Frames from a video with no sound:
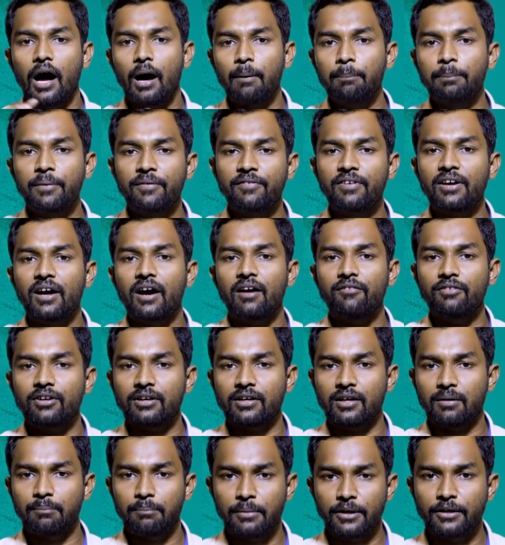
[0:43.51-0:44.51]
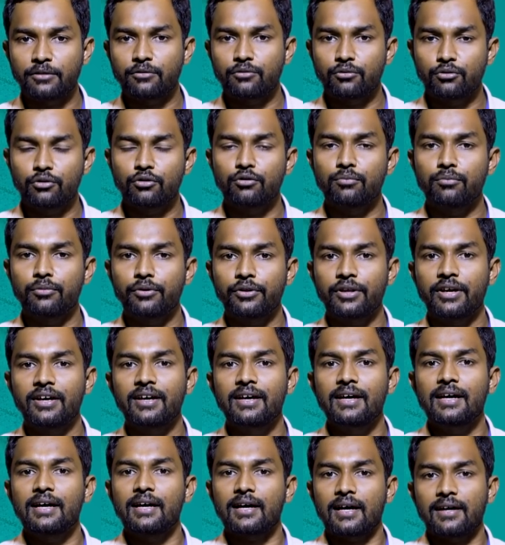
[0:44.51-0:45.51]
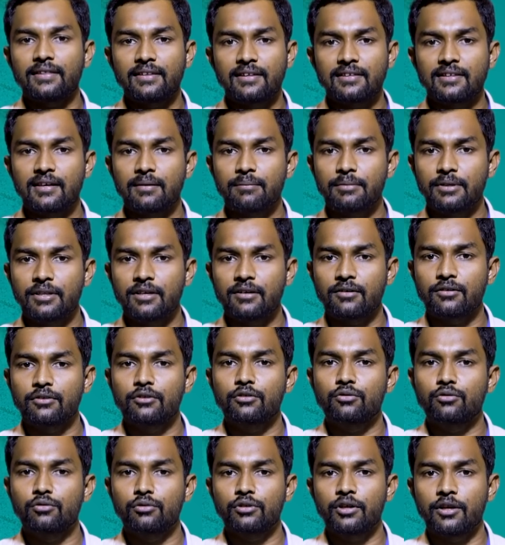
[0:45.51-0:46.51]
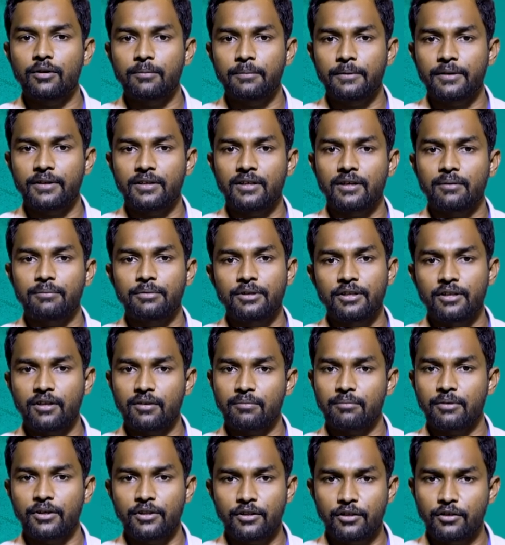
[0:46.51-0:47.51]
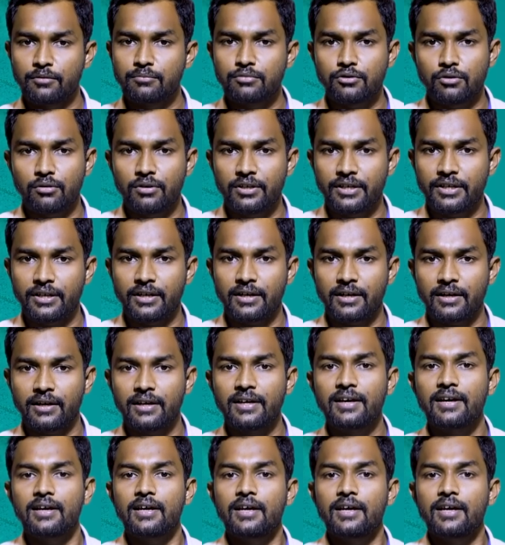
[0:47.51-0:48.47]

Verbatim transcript: அப்போவே அவர் கம்ப்ளைண்ட் கொடுக்கும்போதே கந்தசாமி தான் வந்து தூக்கியிருப்பார் அப்படின்ற மாதிரியும் சொல்லிக்கிறாங்க